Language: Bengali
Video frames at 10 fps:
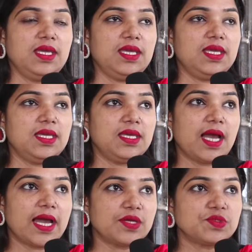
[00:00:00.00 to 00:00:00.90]
এই
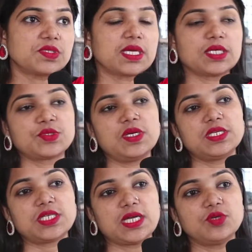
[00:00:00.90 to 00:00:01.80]
আয়োজনকে আসলে
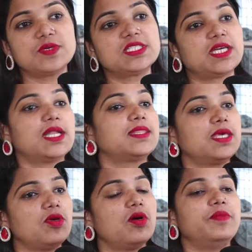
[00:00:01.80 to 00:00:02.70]
সাধুবাদ
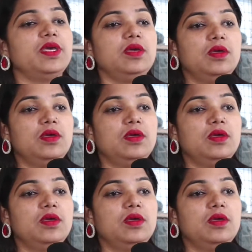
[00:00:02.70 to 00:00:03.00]
জানাতেই হবে